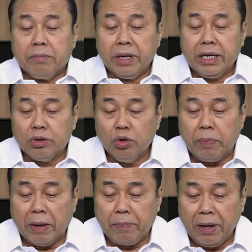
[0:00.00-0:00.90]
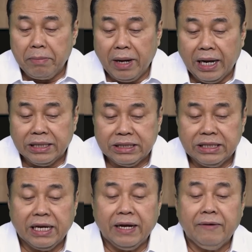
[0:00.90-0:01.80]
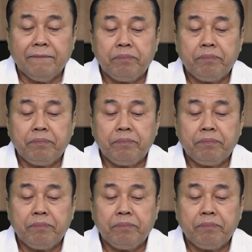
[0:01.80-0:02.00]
Begitu Bapak, makasih ya.